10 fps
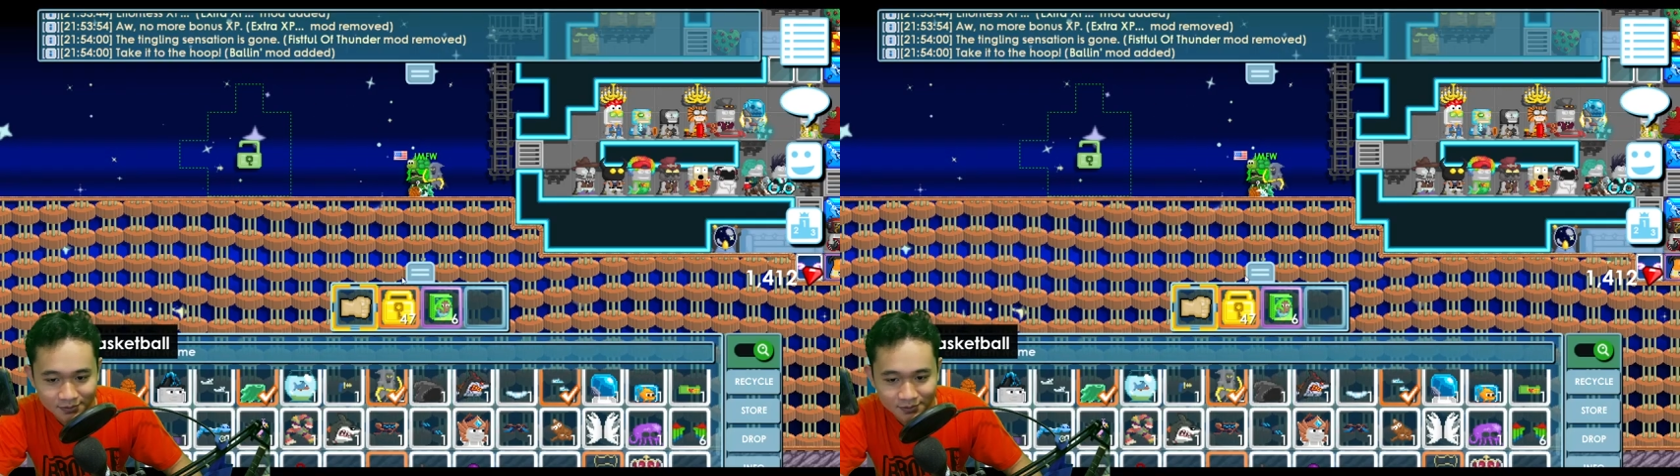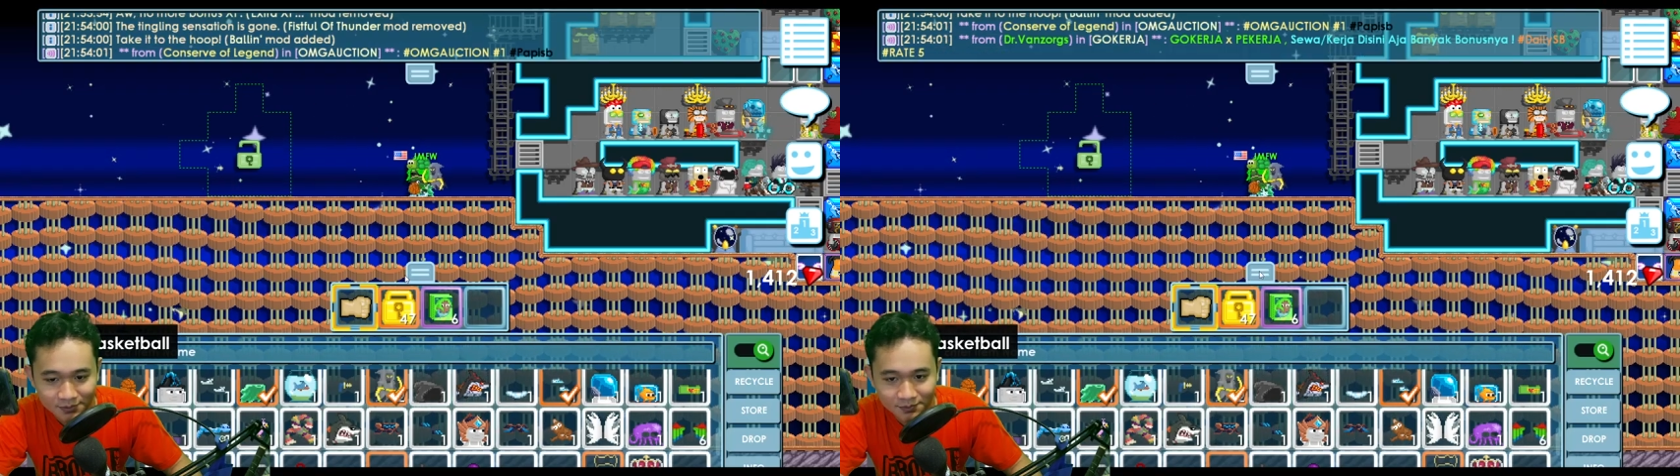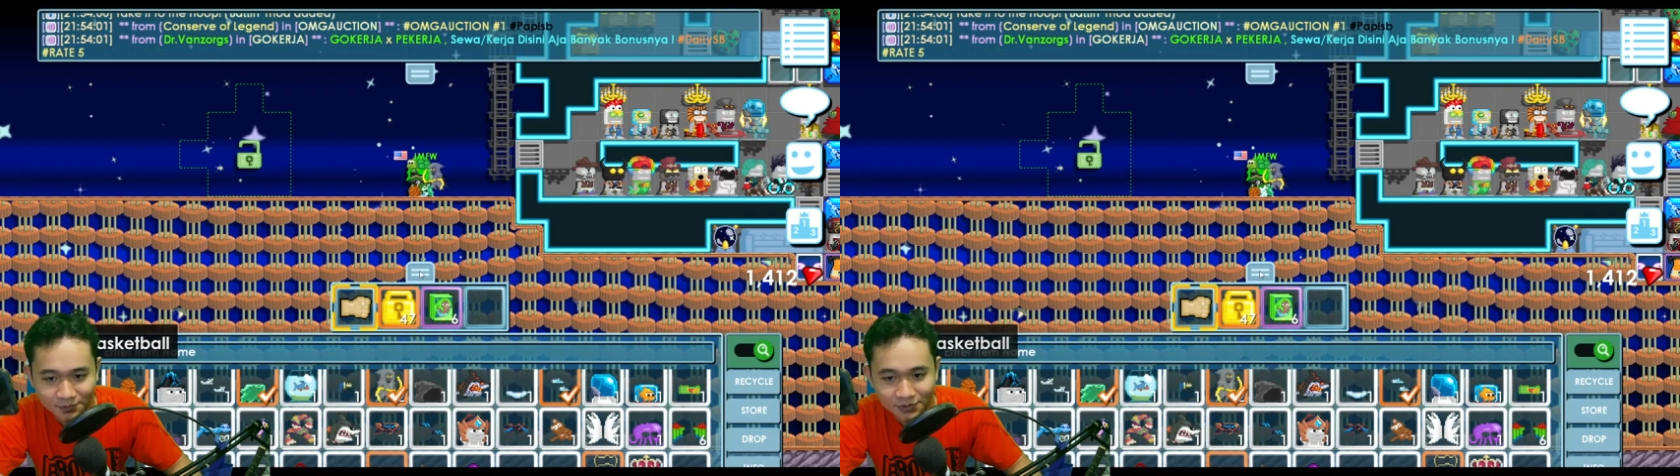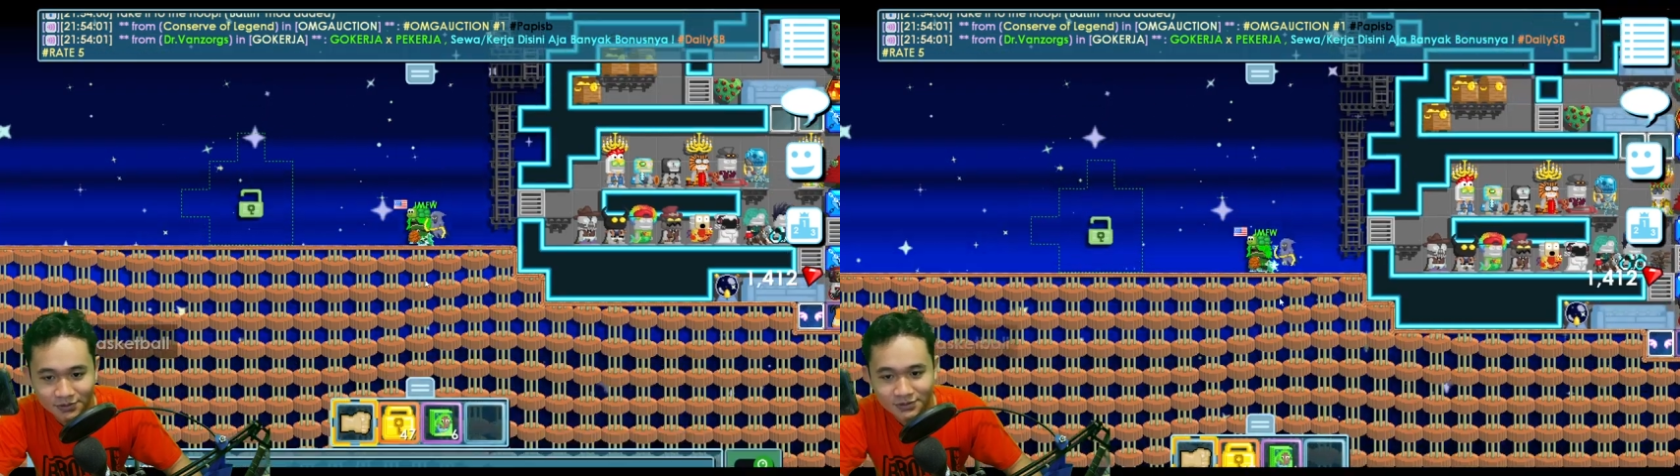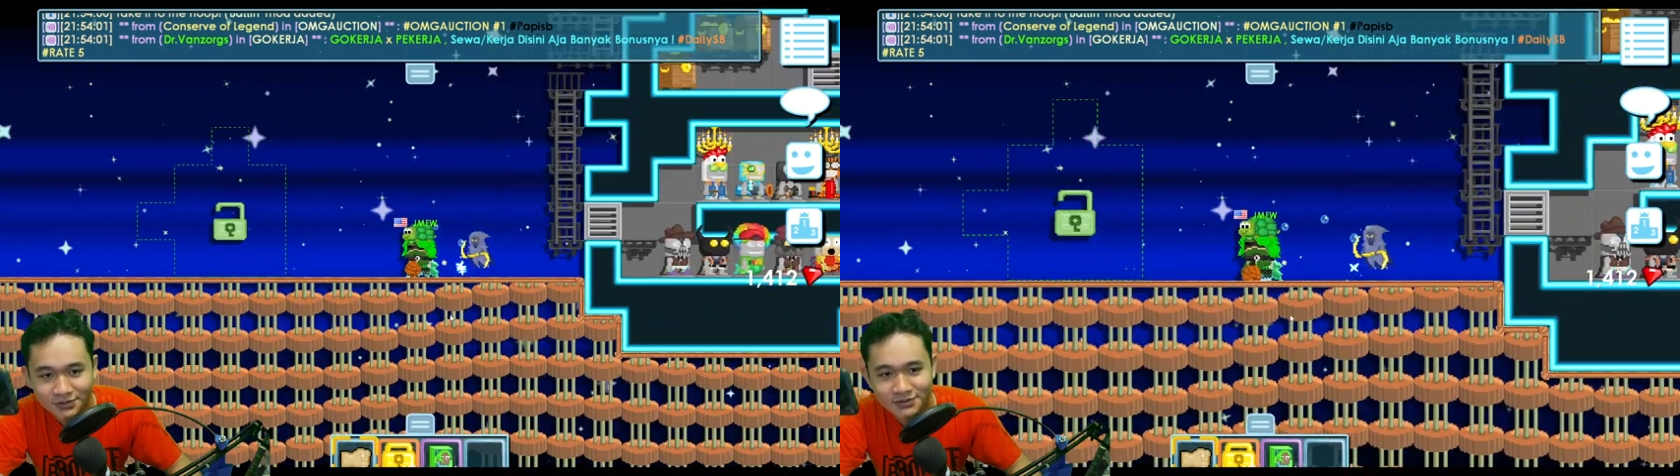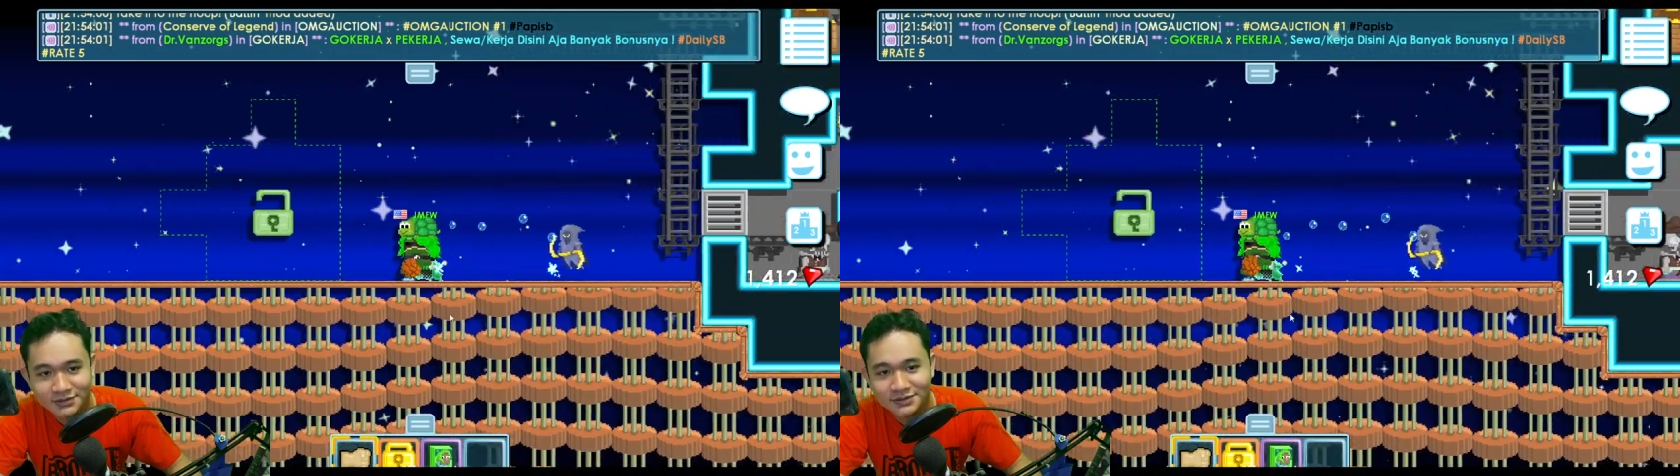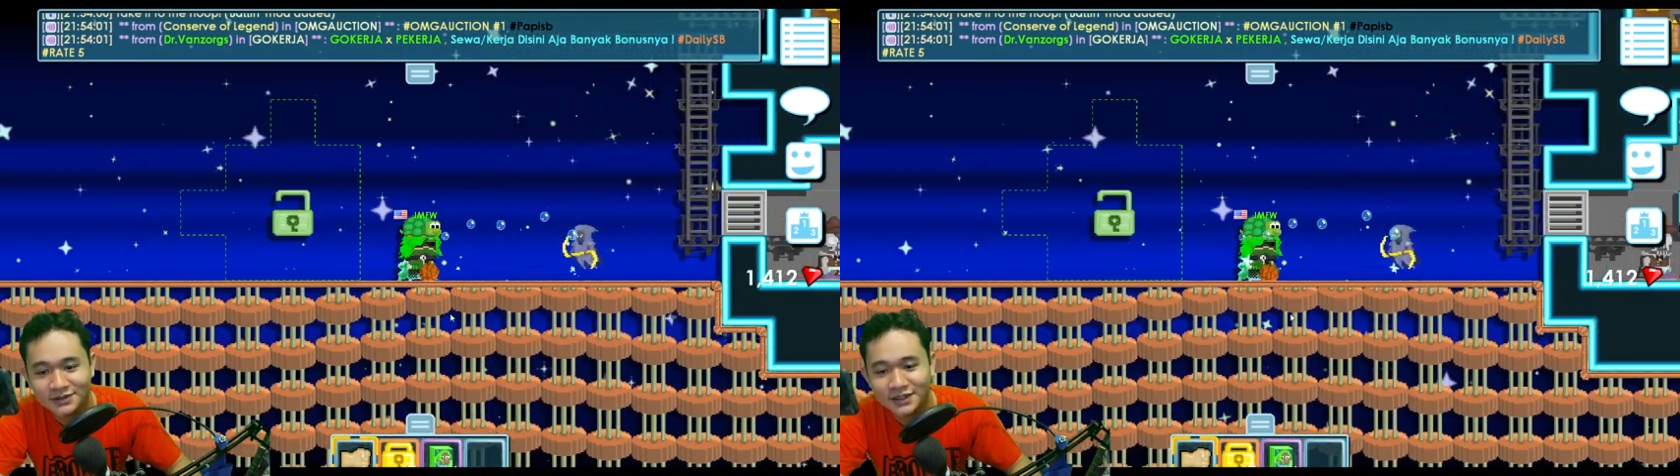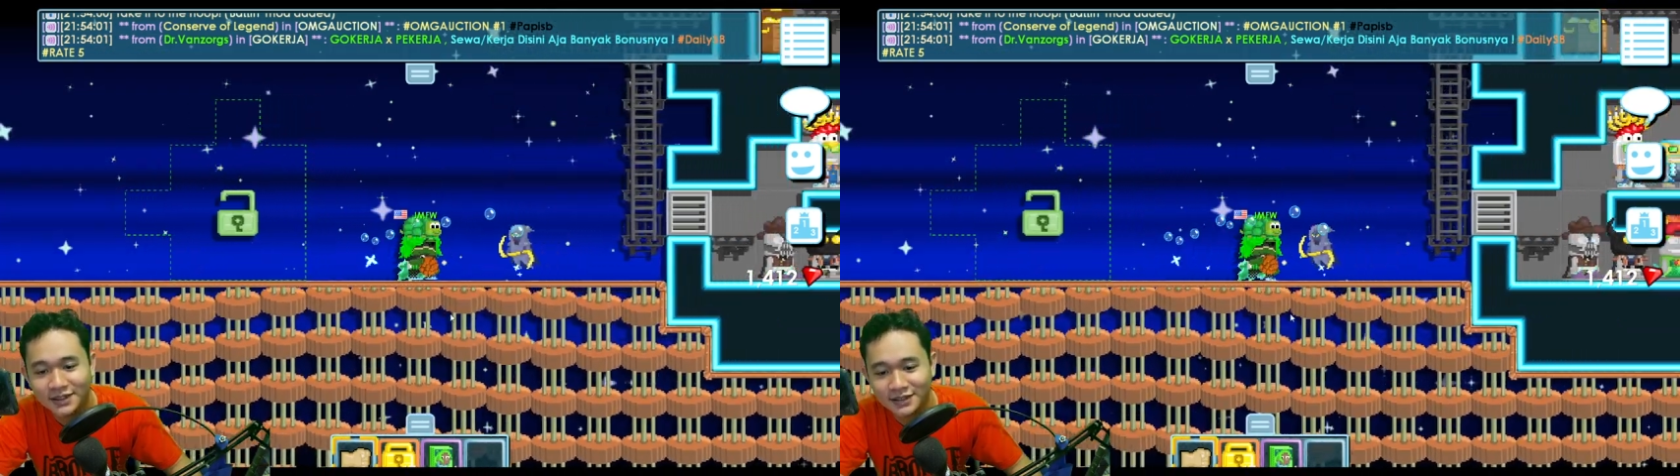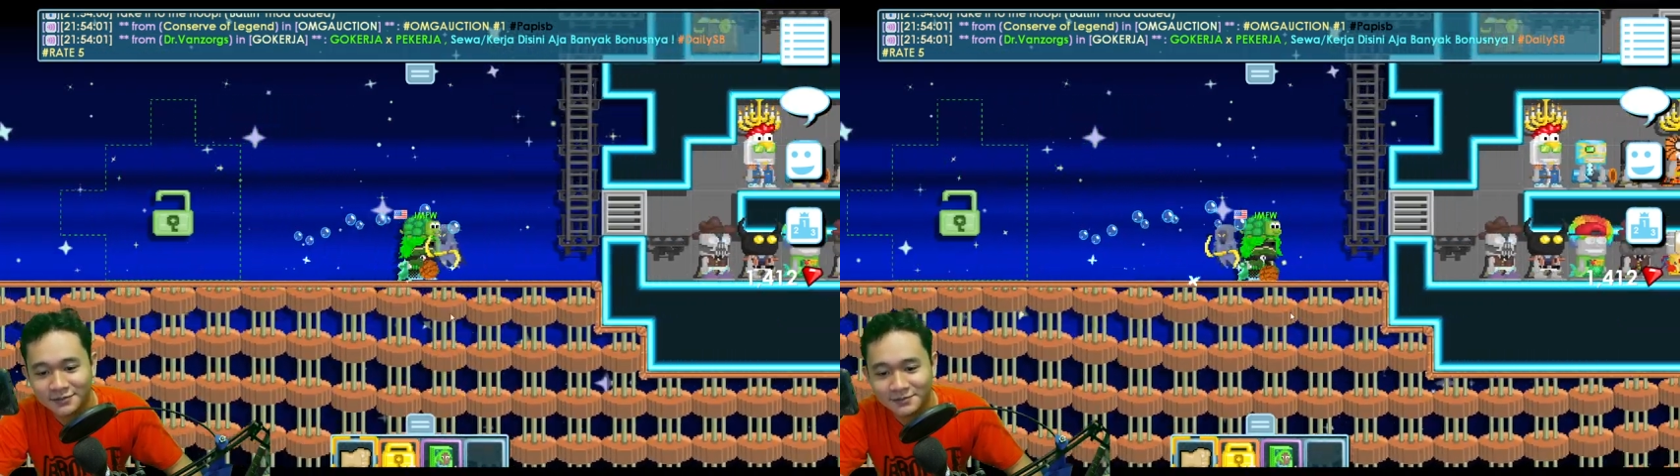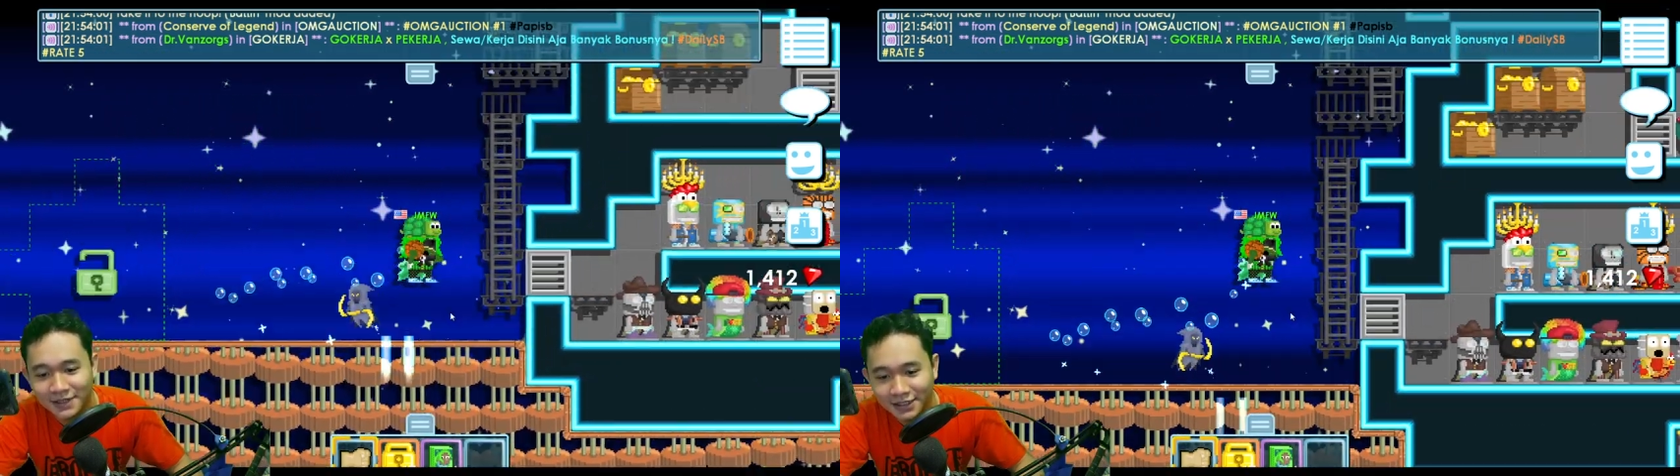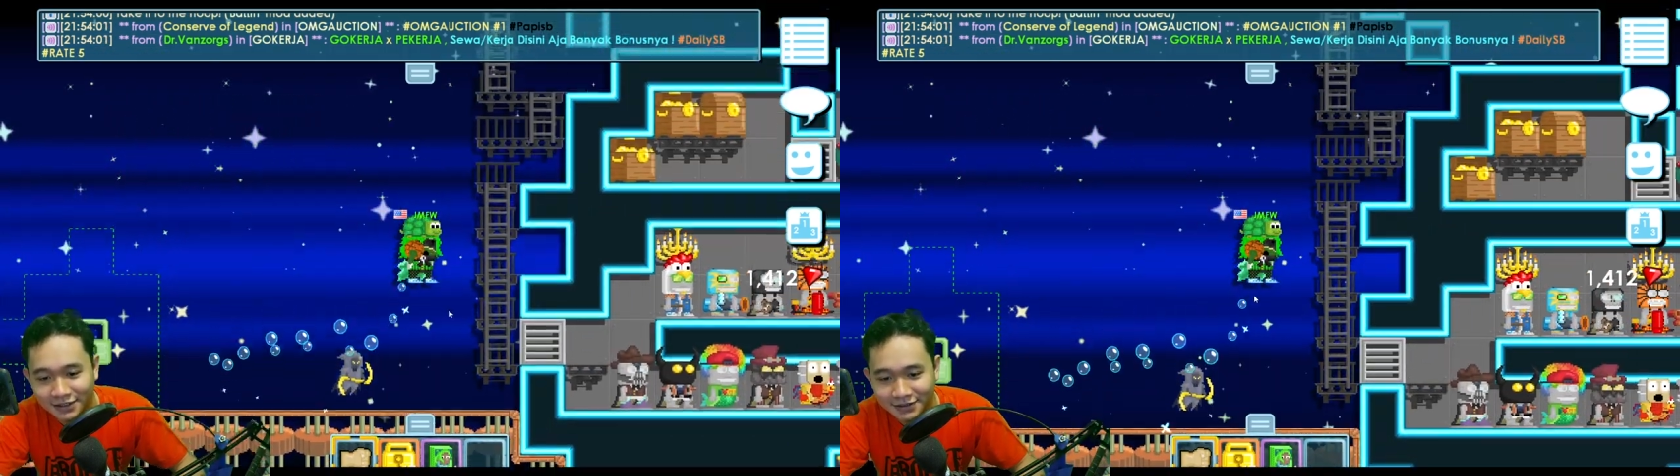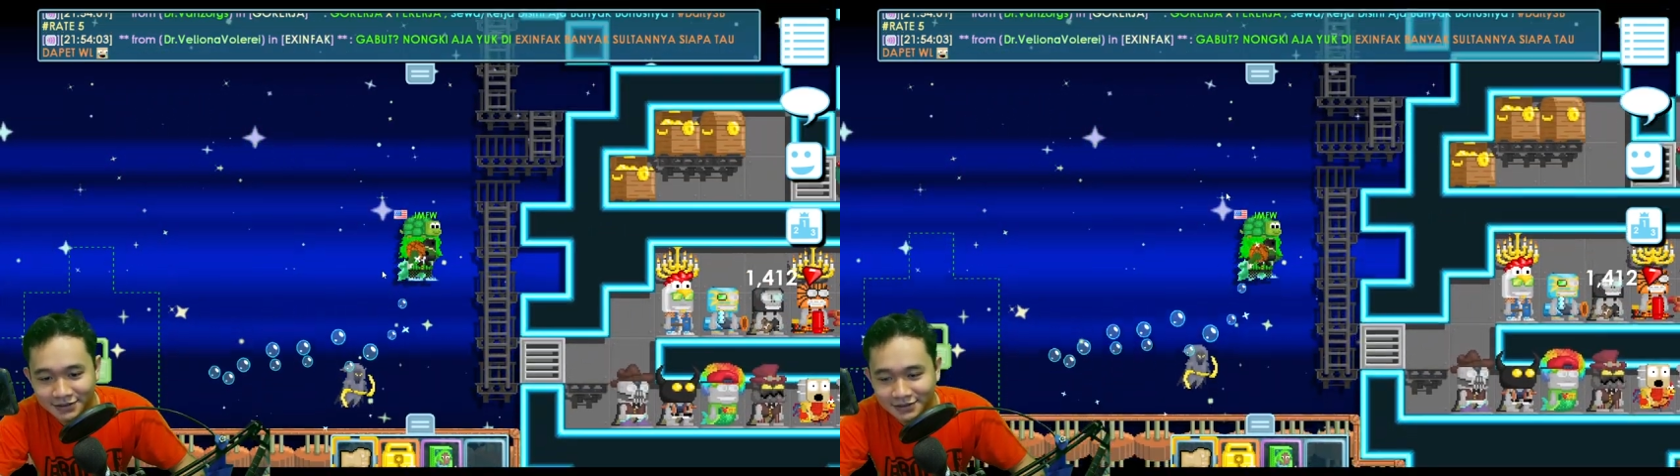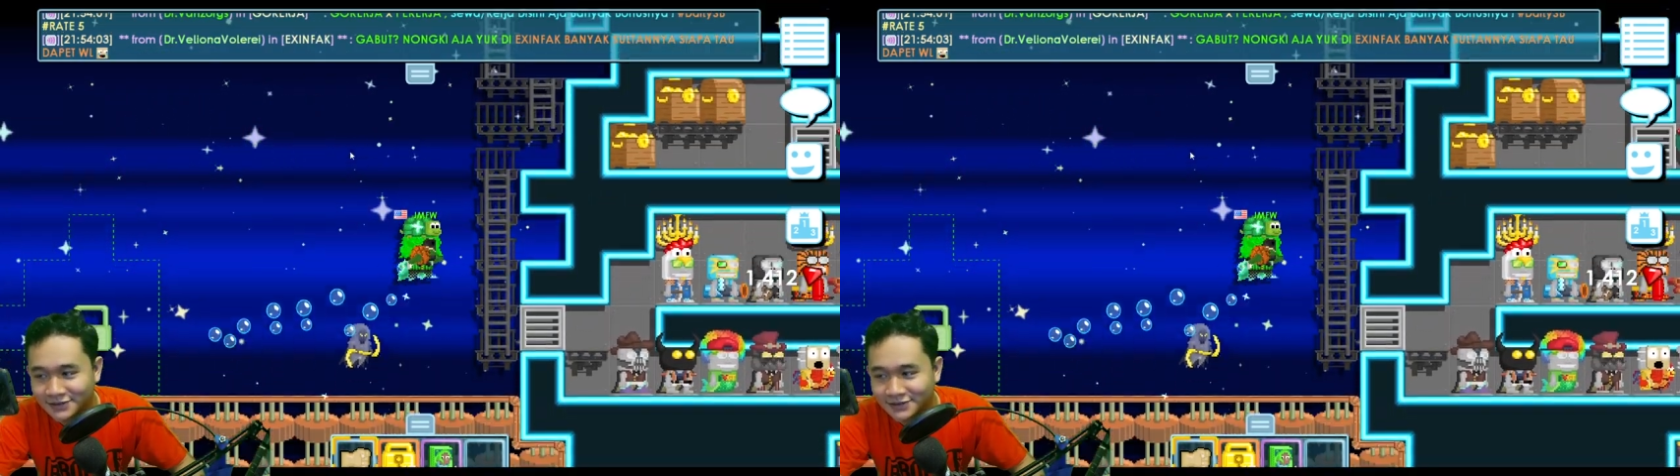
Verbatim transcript: Buh, keren banget